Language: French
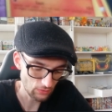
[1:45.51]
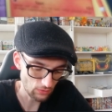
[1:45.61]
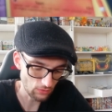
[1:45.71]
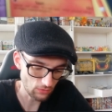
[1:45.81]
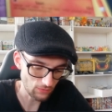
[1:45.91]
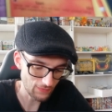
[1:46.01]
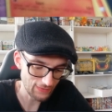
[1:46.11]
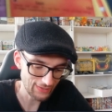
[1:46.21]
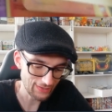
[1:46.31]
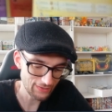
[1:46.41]
En
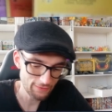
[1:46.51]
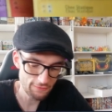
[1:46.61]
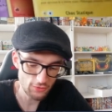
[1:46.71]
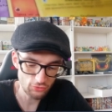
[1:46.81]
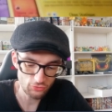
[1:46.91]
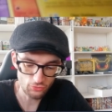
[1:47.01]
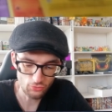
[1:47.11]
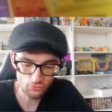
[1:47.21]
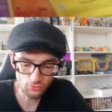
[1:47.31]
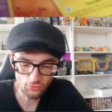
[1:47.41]
Rare Reverse,
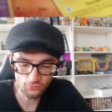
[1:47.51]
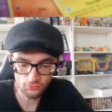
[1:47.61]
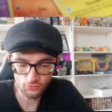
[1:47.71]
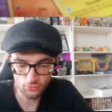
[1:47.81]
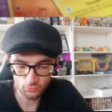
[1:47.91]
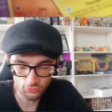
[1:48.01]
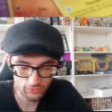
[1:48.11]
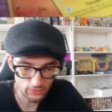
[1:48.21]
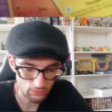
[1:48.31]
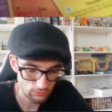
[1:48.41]
le
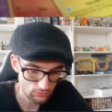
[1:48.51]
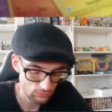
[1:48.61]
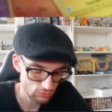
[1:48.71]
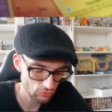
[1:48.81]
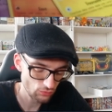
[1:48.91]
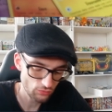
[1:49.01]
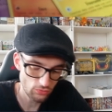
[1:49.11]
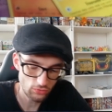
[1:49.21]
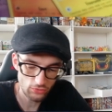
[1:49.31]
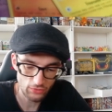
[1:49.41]
Flambuzard. Je trouve que,
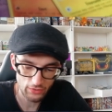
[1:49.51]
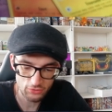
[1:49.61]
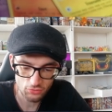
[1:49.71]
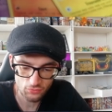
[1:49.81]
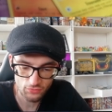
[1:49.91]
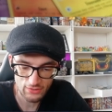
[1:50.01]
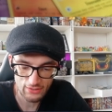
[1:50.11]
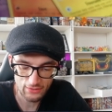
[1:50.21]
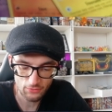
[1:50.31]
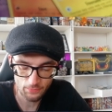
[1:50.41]
le, je trouve que
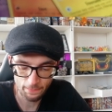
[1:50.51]
la,